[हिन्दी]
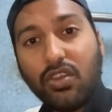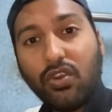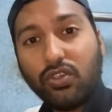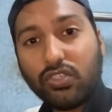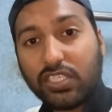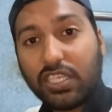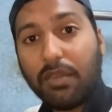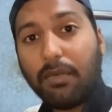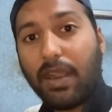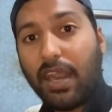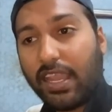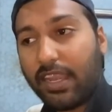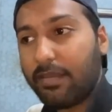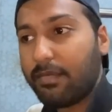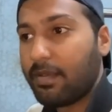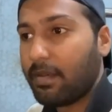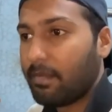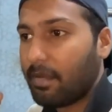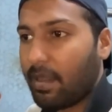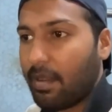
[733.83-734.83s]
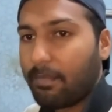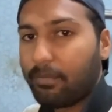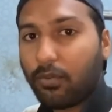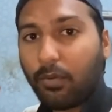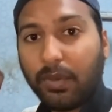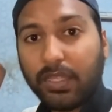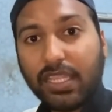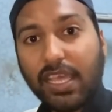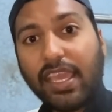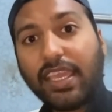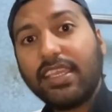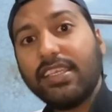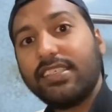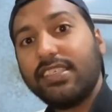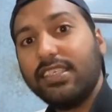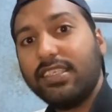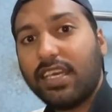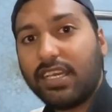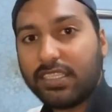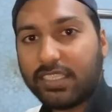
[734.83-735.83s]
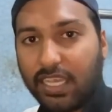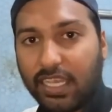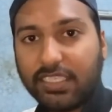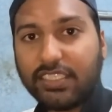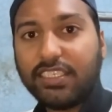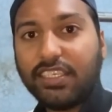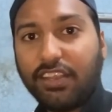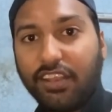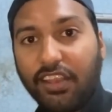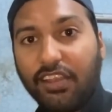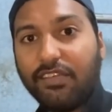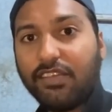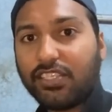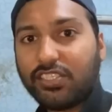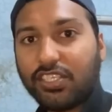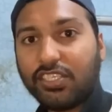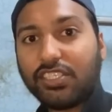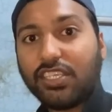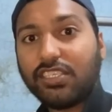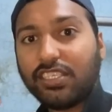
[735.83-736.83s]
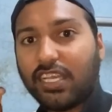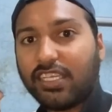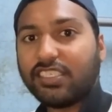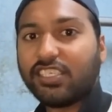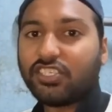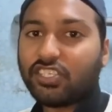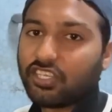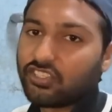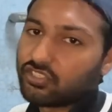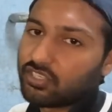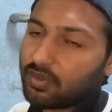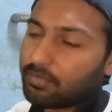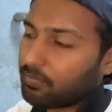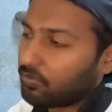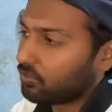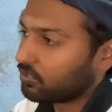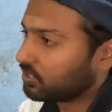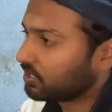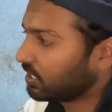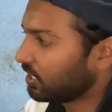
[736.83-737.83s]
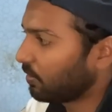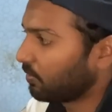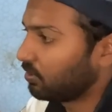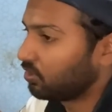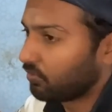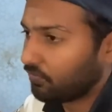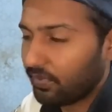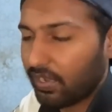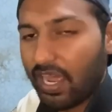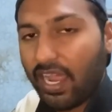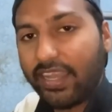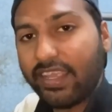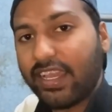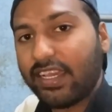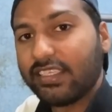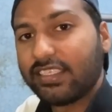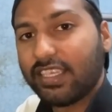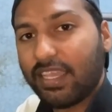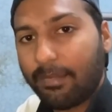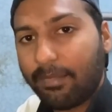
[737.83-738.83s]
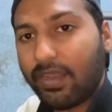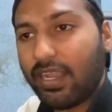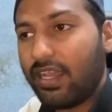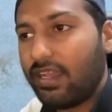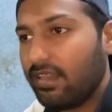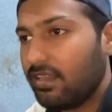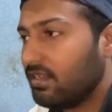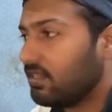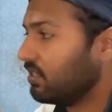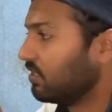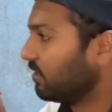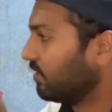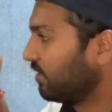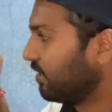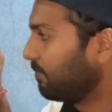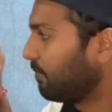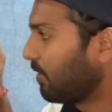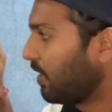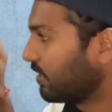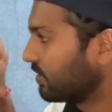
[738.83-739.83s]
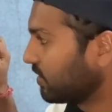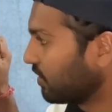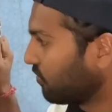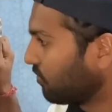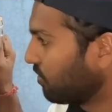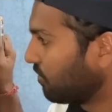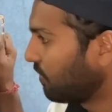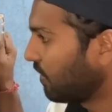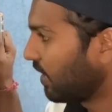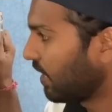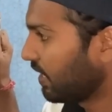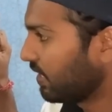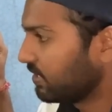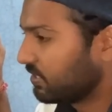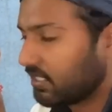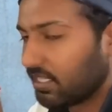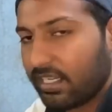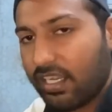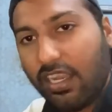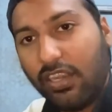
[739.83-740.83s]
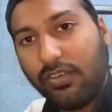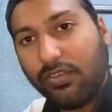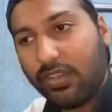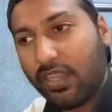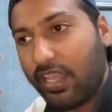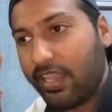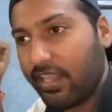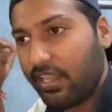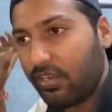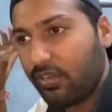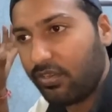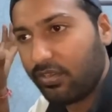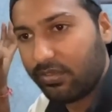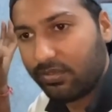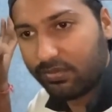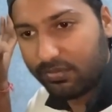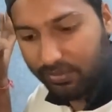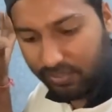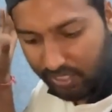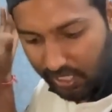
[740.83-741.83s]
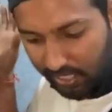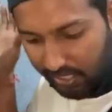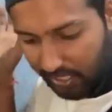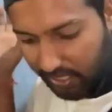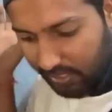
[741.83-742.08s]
उसके बारे में हम आपको बताएंगे सीधा झांसी रेलवे स्टेशन झांसी जंक्शन पहुँच के अभी तो फिलहाल यहाँ से अपना डिपार्चर होने वाला है सिग्नल हो गया ये लोग चल गई